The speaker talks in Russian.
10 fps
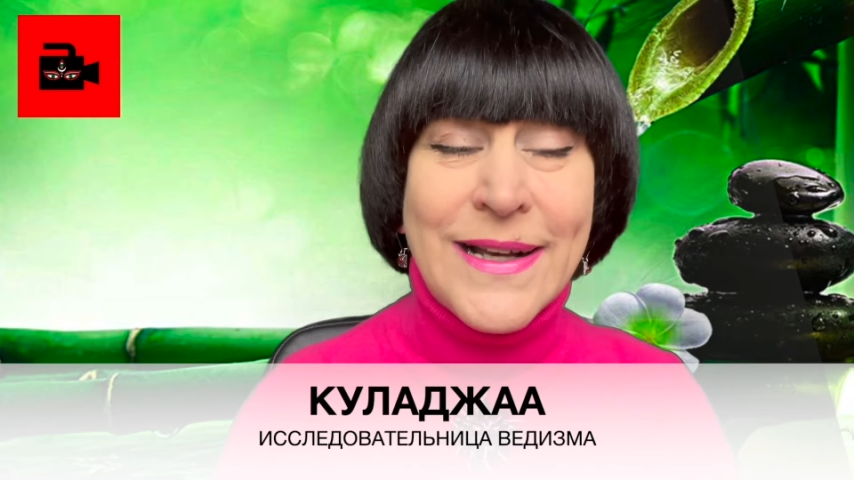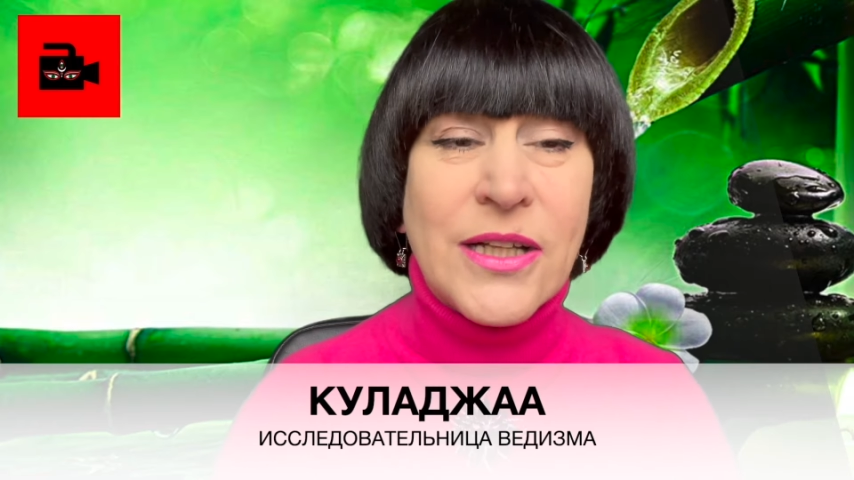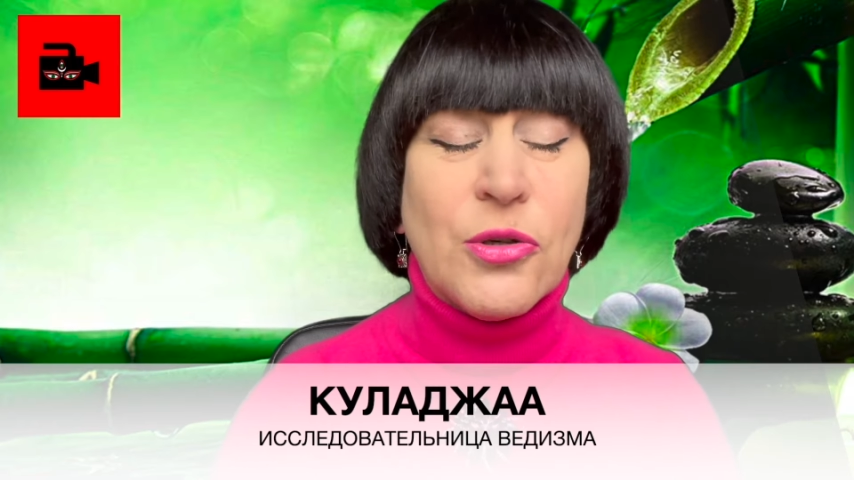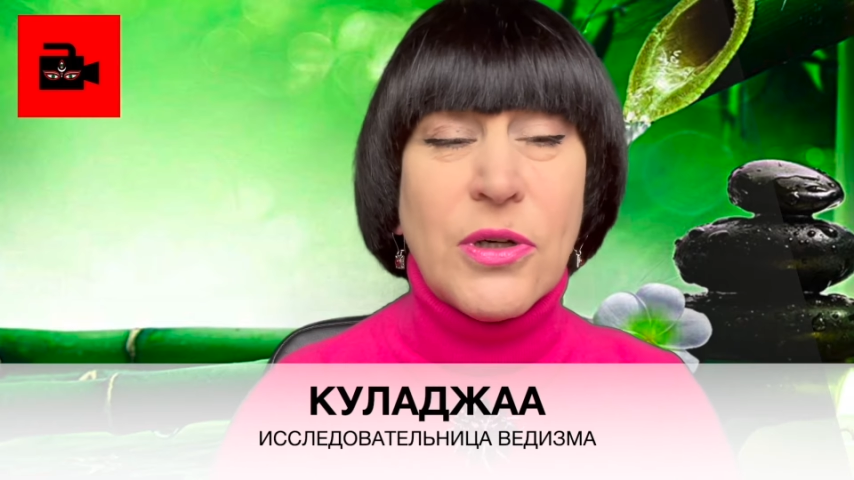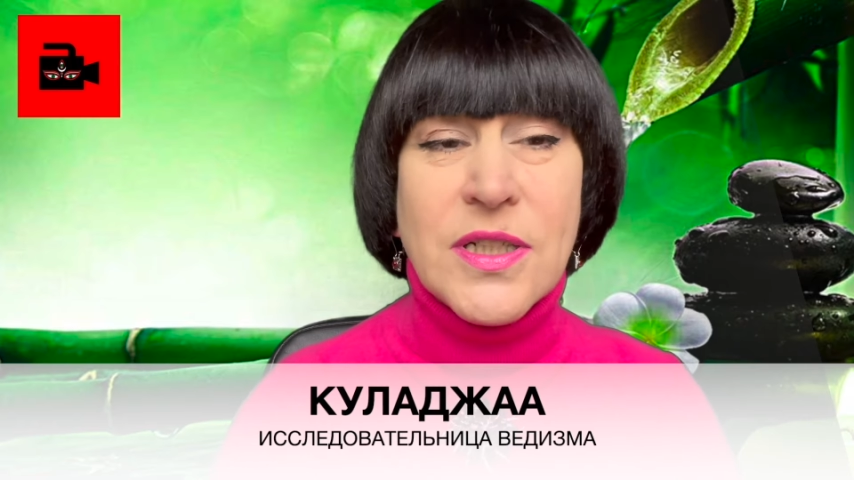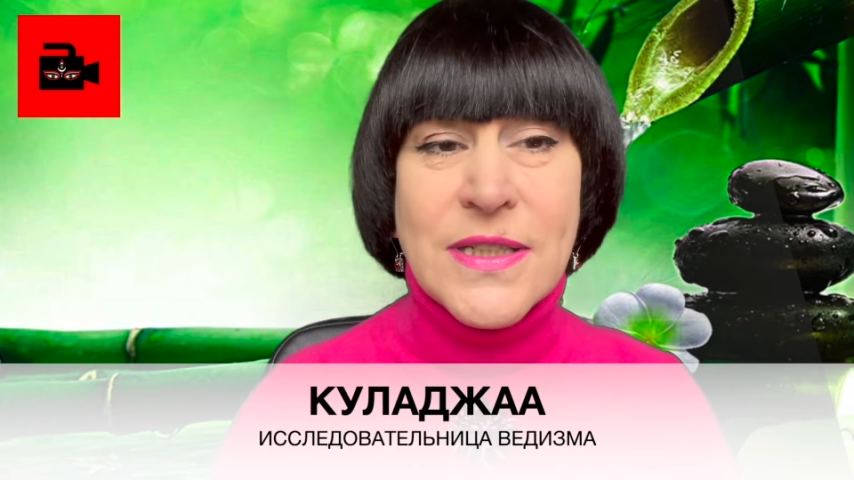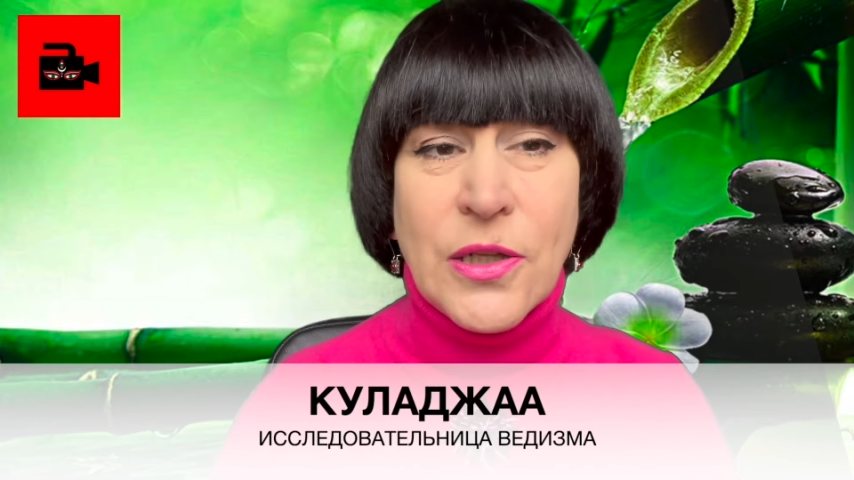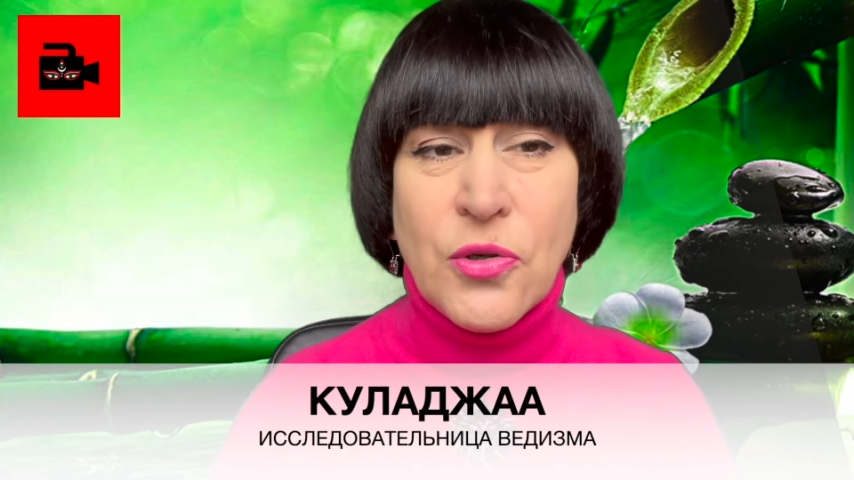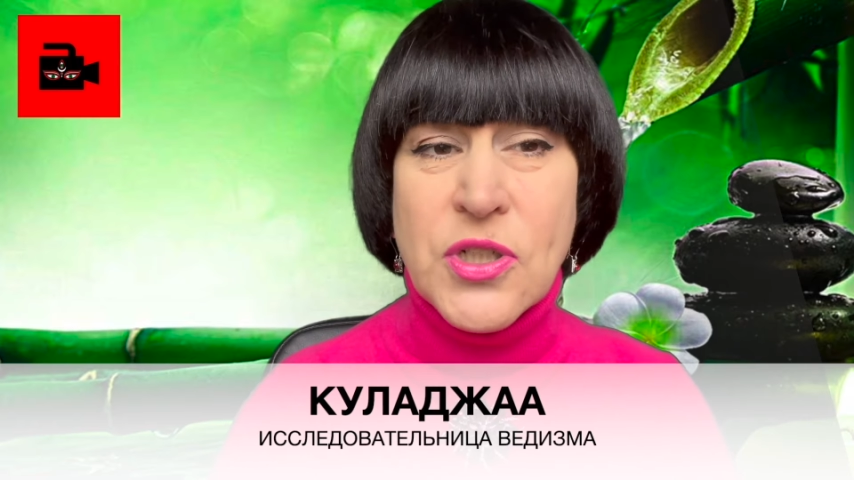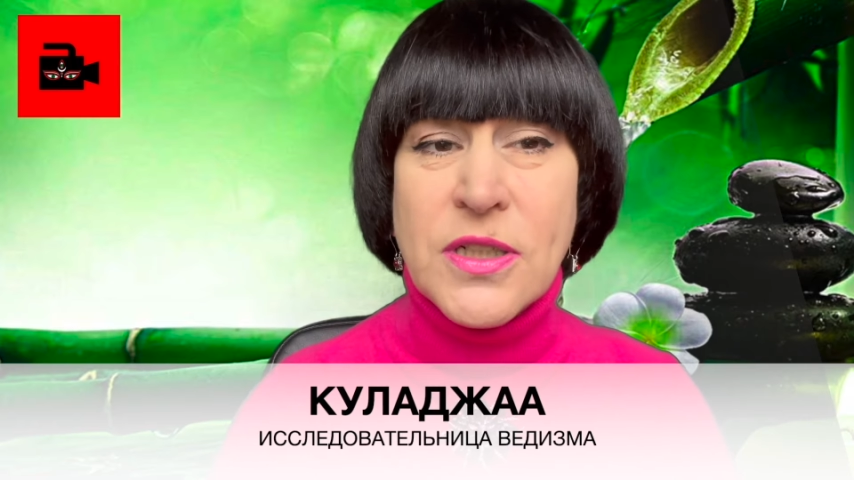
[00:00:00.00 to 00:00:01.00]
которая
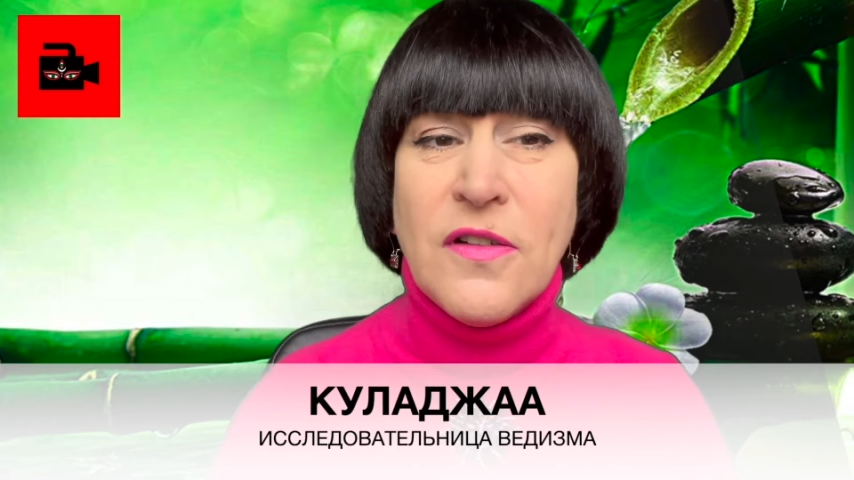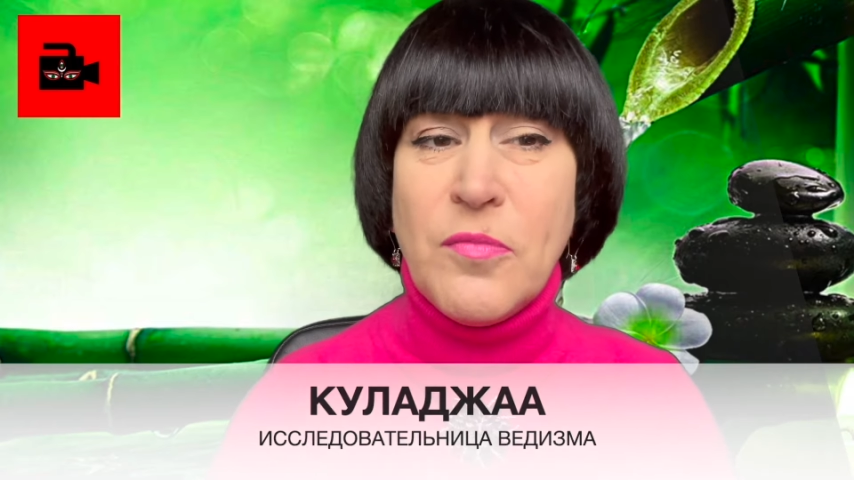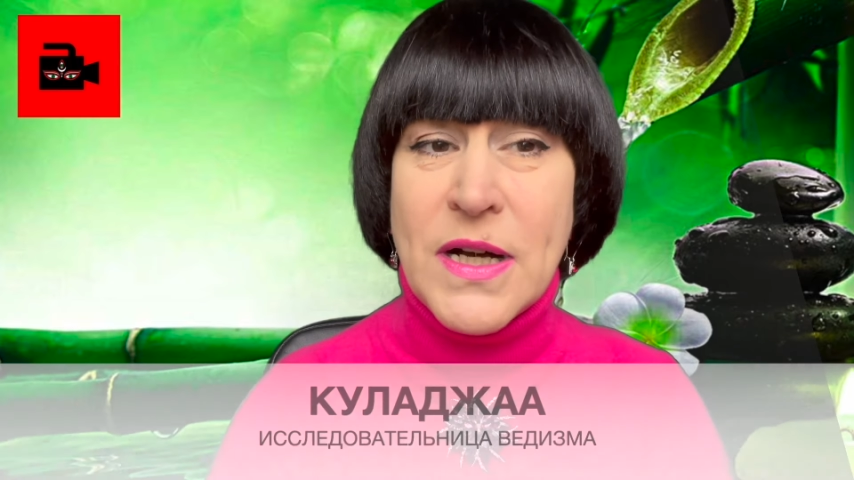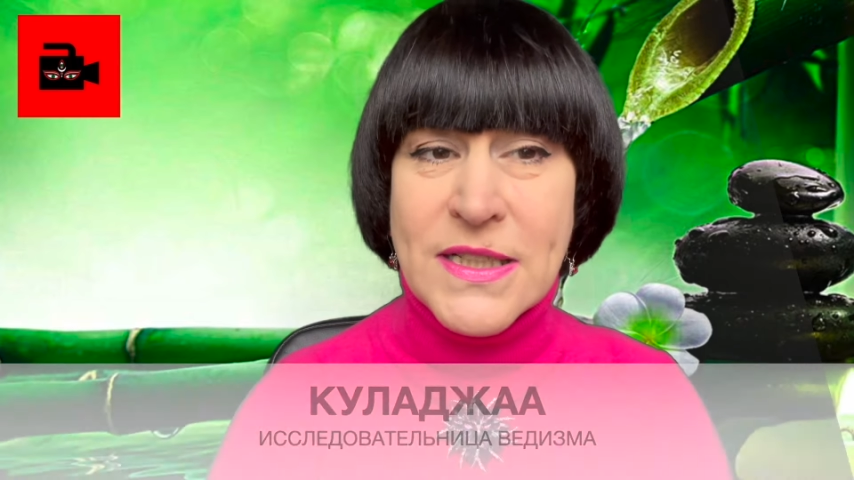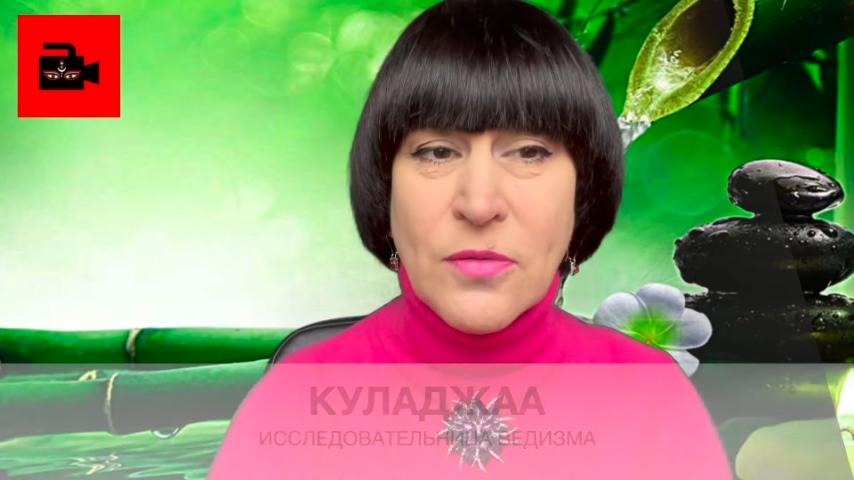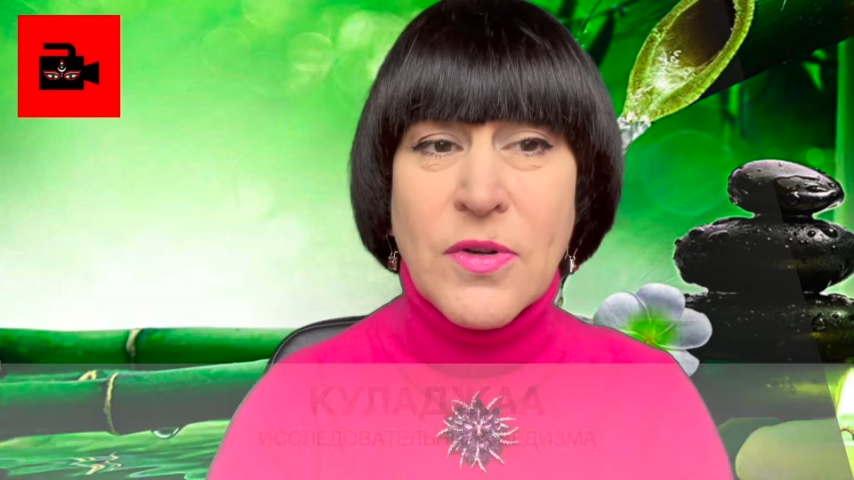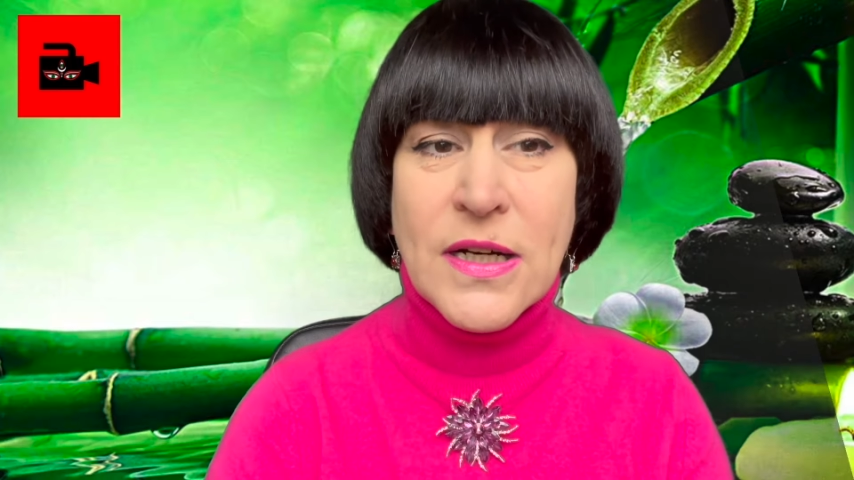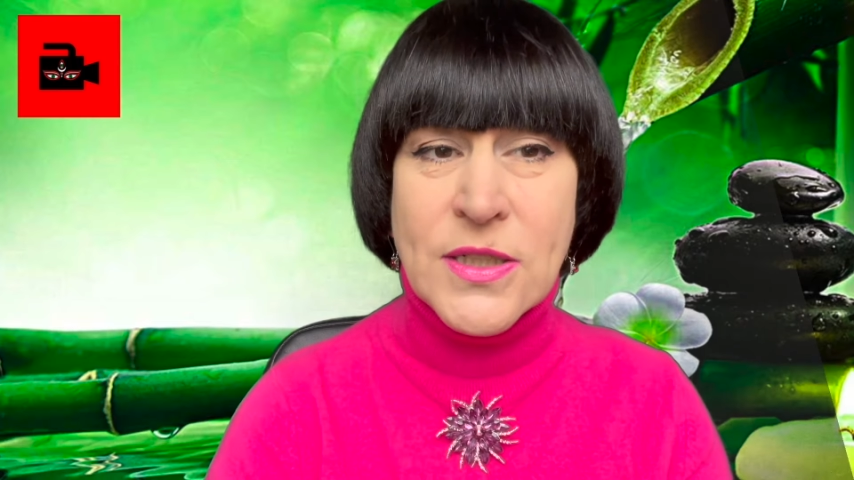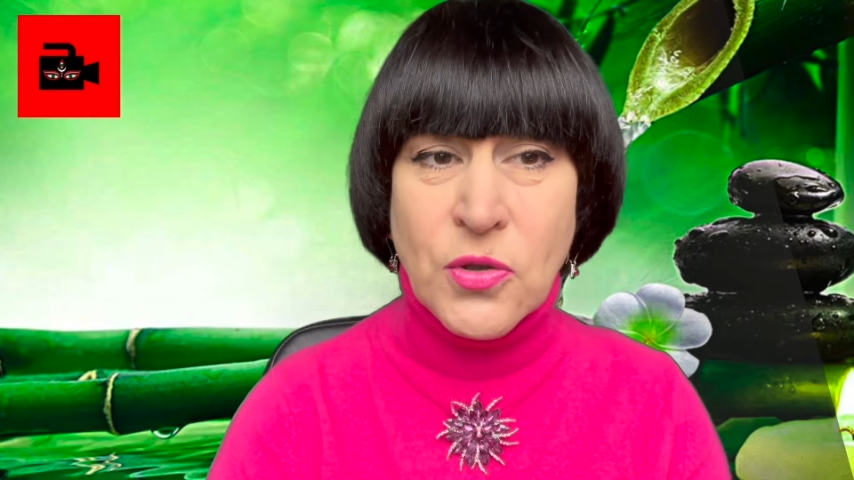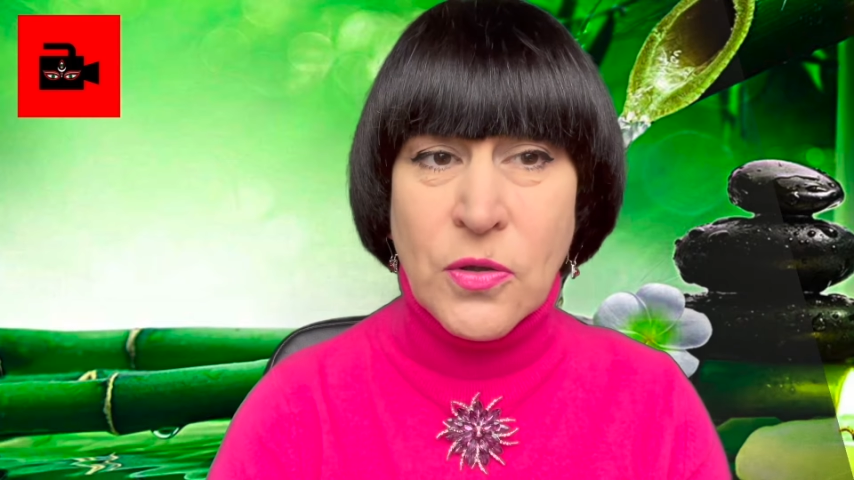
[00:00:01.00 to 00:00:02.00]
заложена в базовом
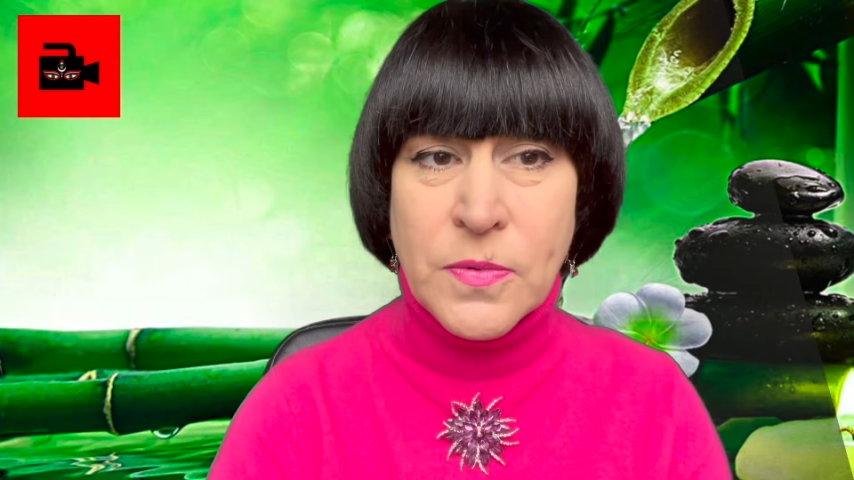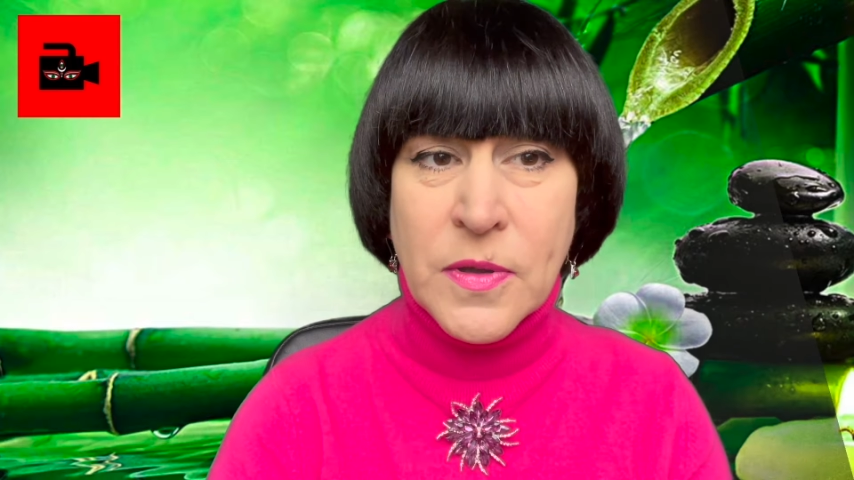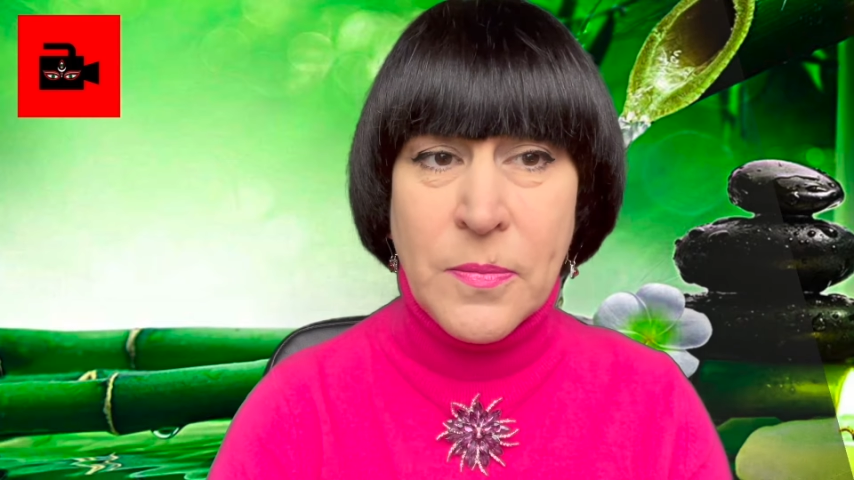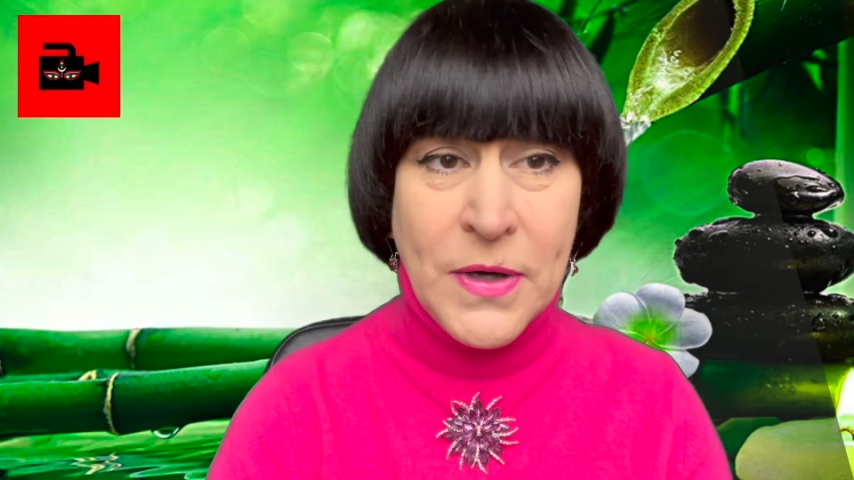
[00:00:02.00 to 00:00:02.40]
гороскопе.